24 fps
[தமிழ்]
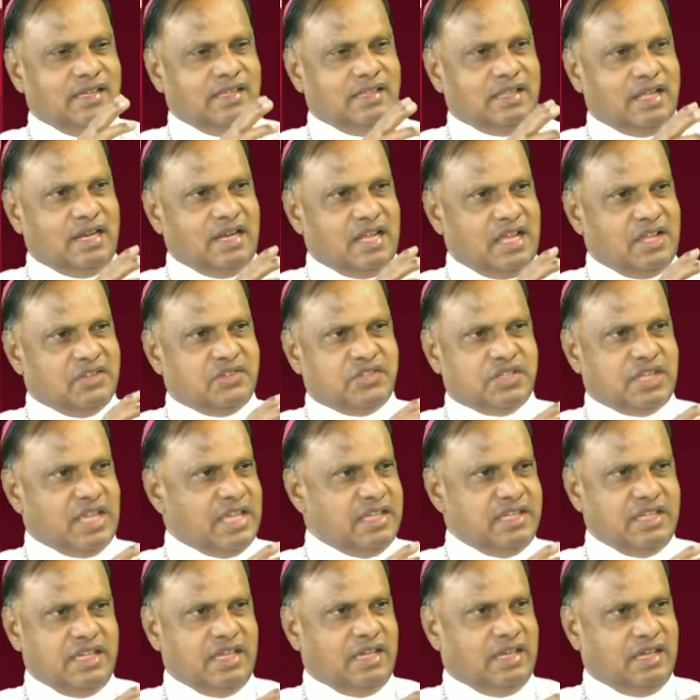இதெல்லாம்
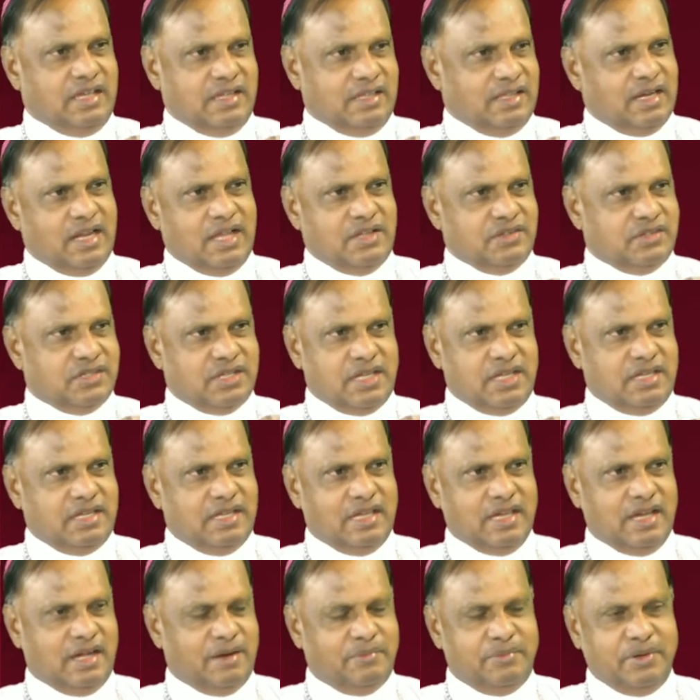செய்ய இதெல்லாம்
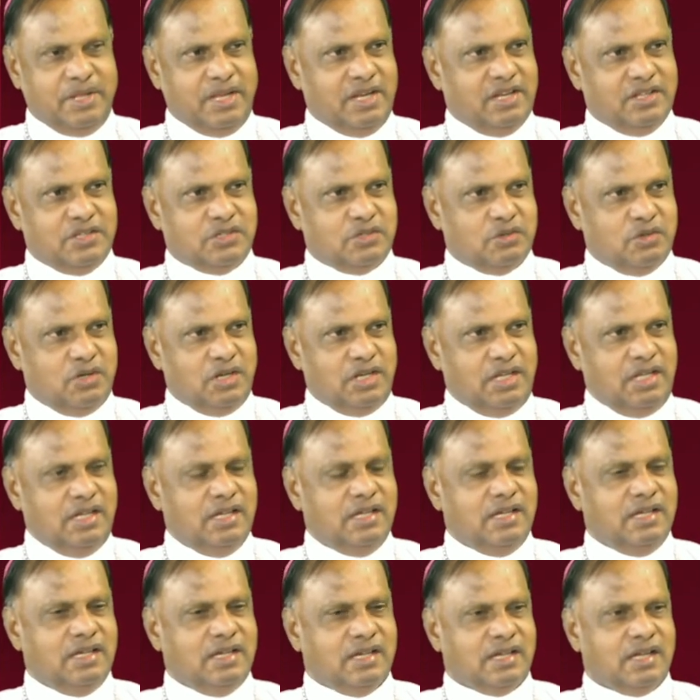செய்ய அப்படின்னு சொல்லி
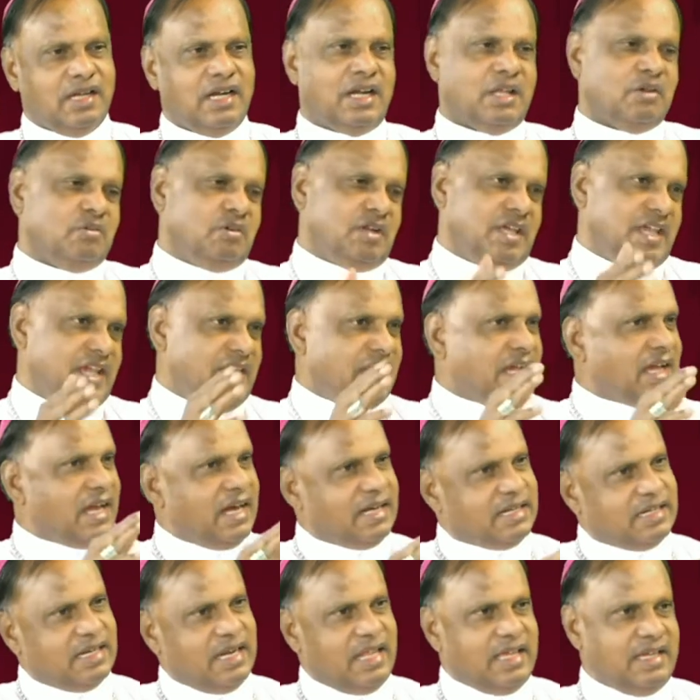கடவுளையே
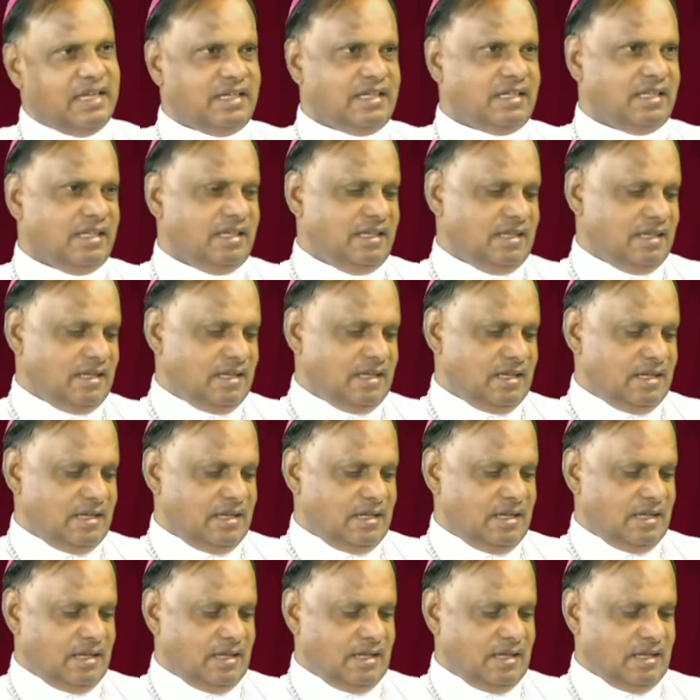கட்டளையிட்டு
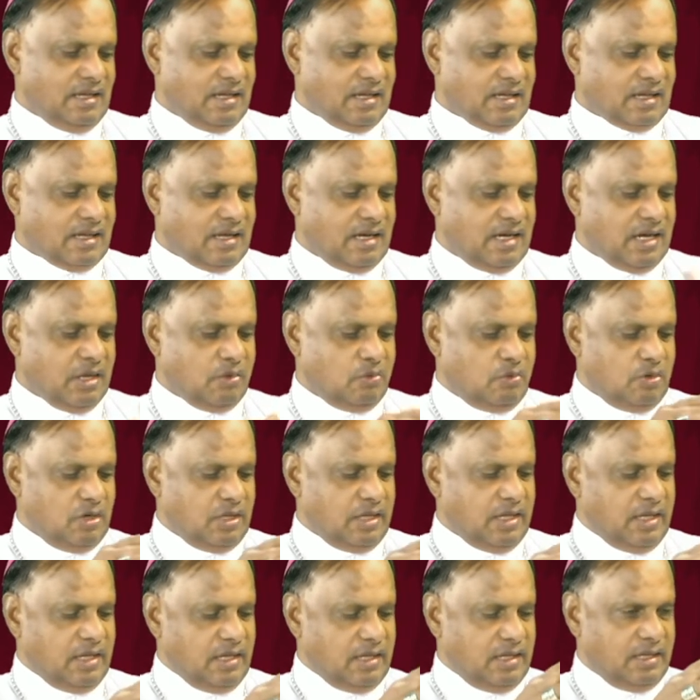
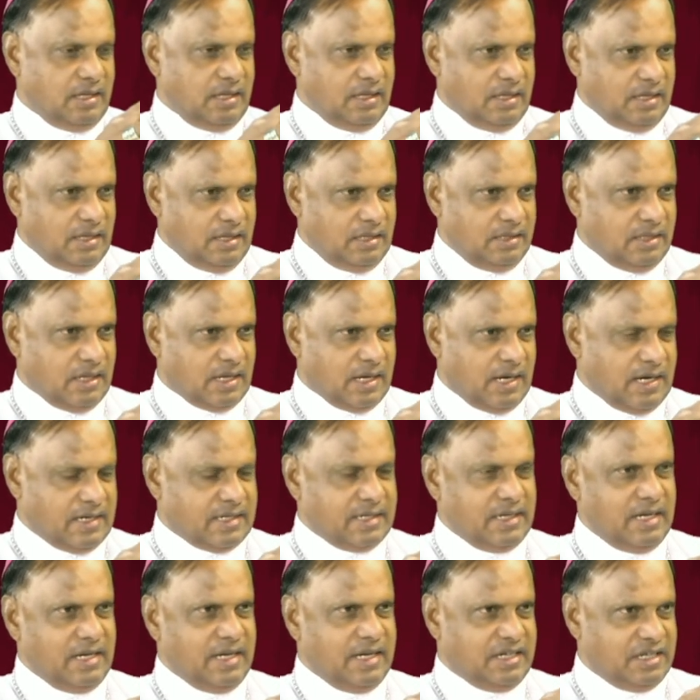கடவுளே இந்த
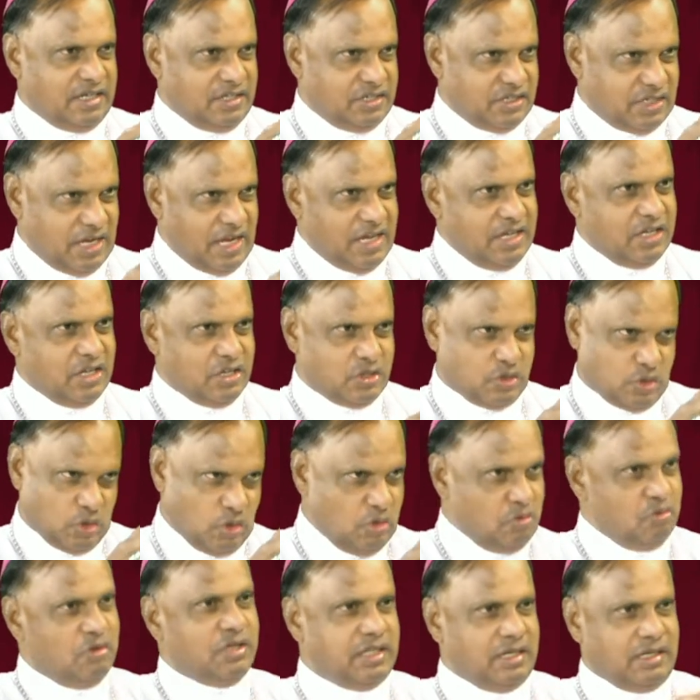கட்டளையிட்டு செய்ய
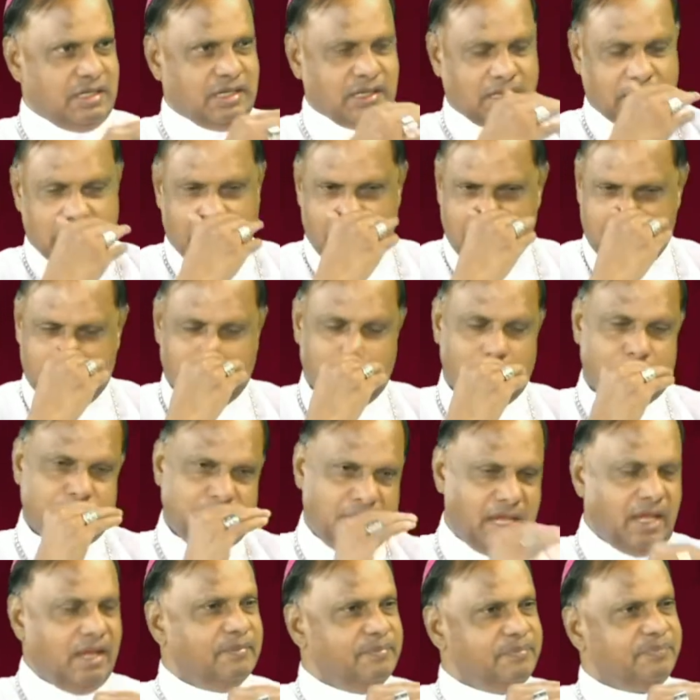சொல்வதன்
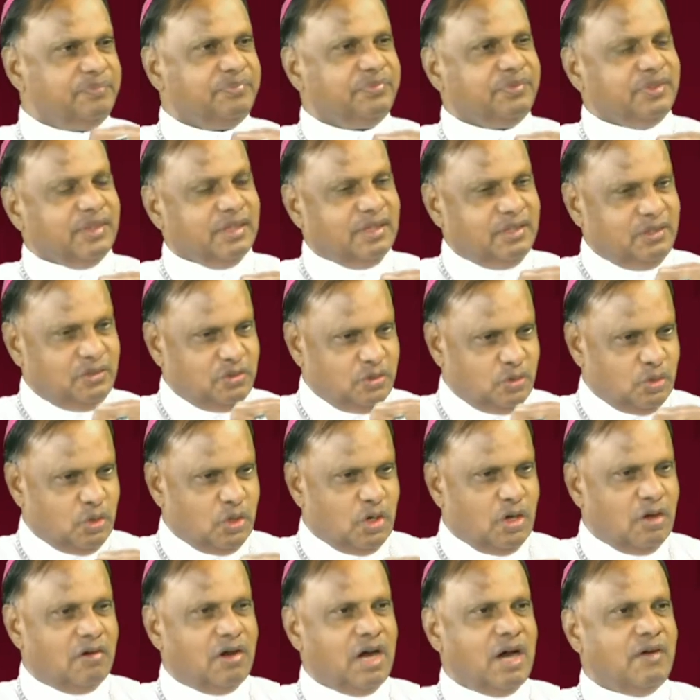காரணமே
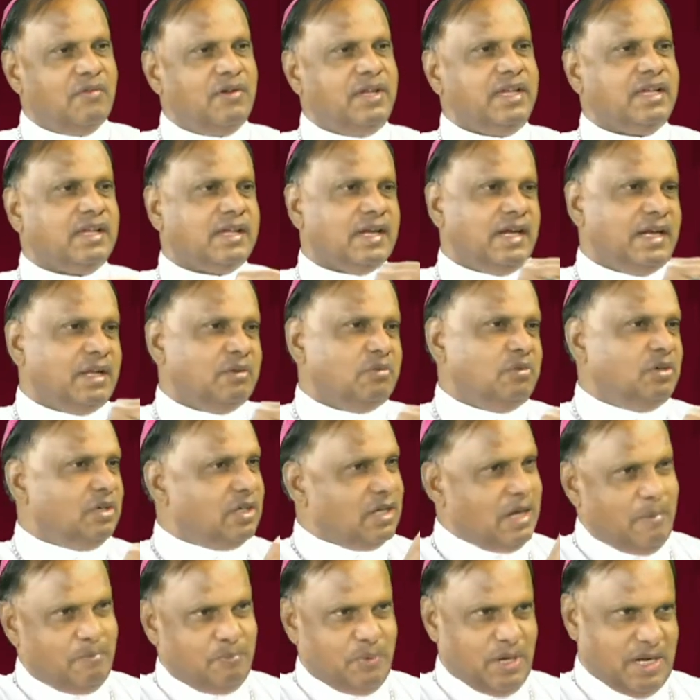நோவாவை
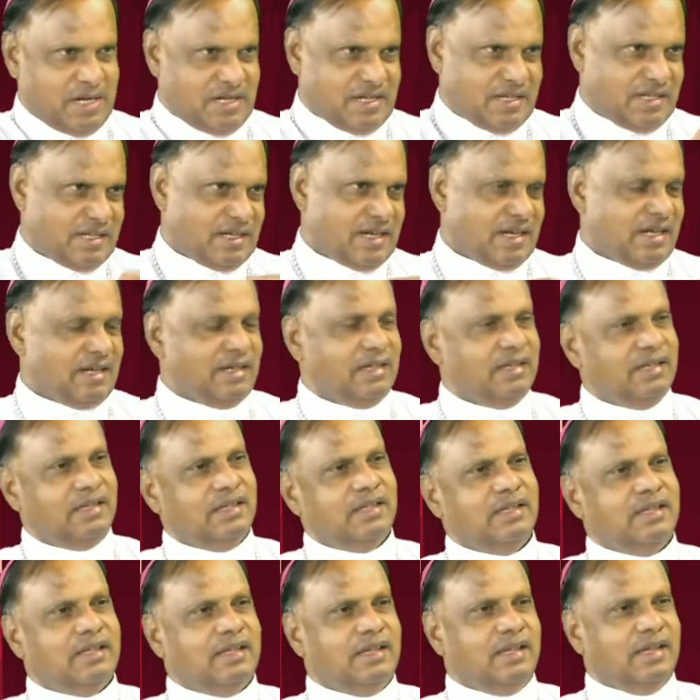கடவுள் காப்பாற்றுகிறார்
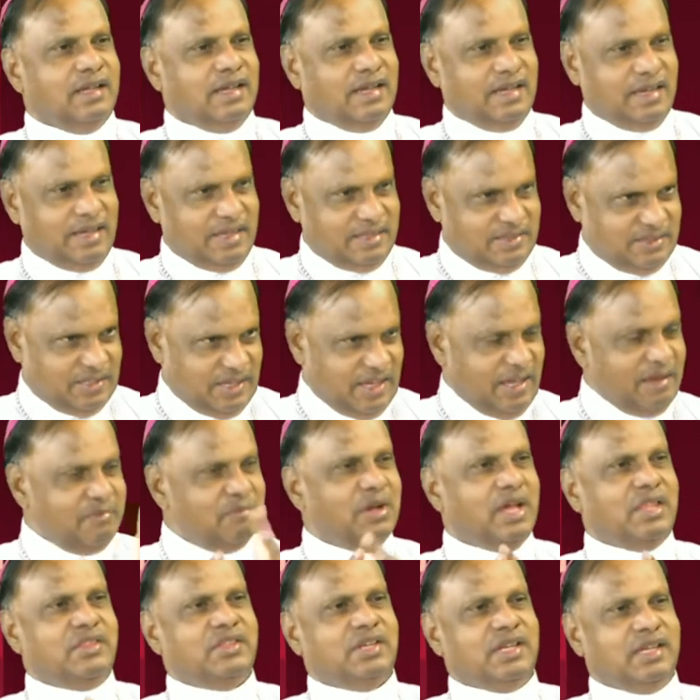அதே
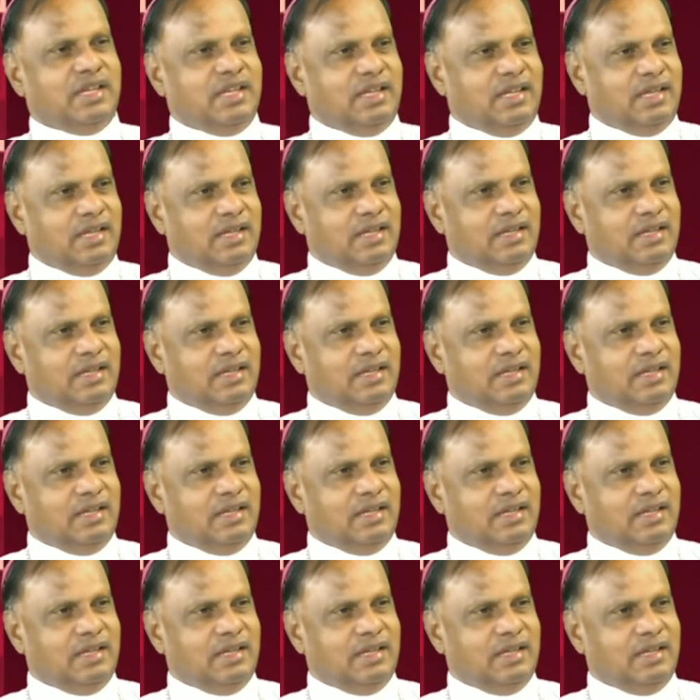மாதிரி